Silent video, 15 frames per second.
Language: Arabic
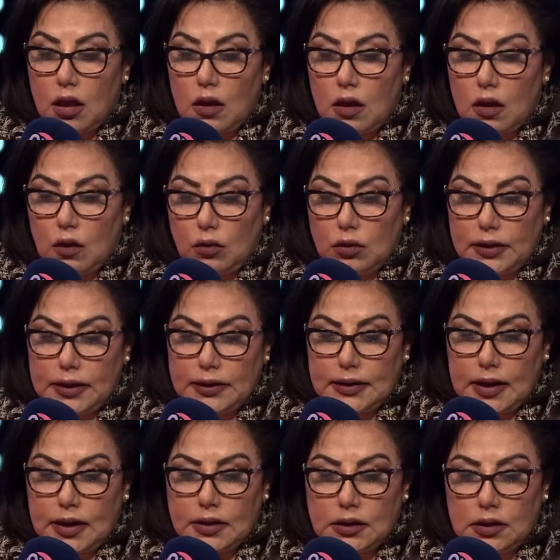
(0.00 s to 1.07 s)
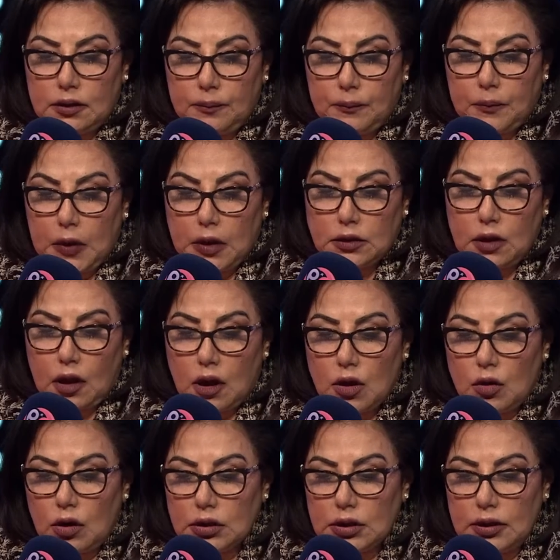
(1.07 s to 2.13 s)
آه، قول ايه تاني
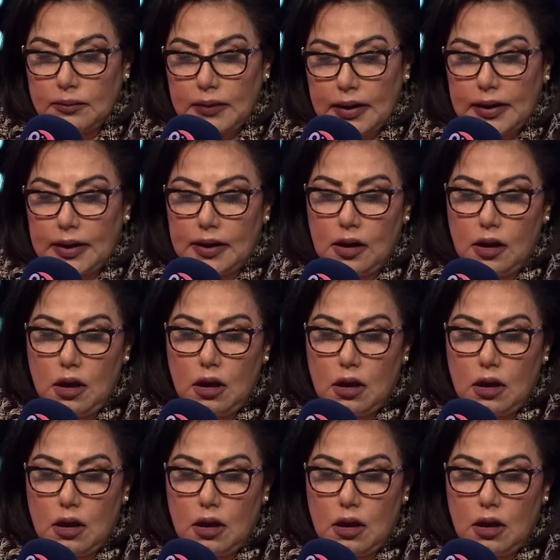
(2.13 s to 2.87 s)
التغيرات الماليه